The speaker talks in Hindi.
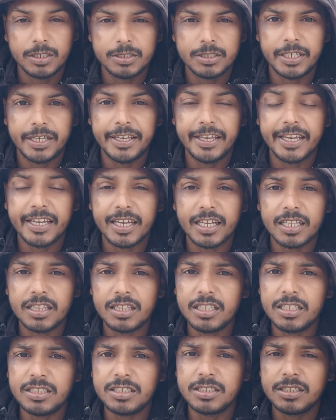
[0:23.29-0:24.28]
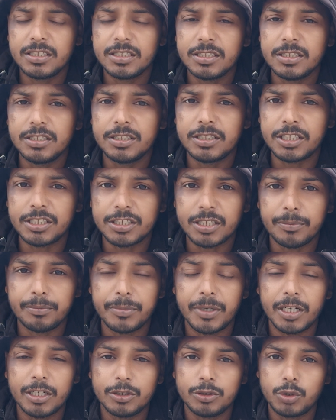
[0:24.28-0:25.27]
ये इकतीस
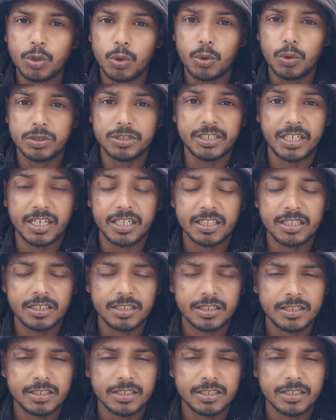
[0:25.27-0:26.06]
दिसंबर दो हज़ार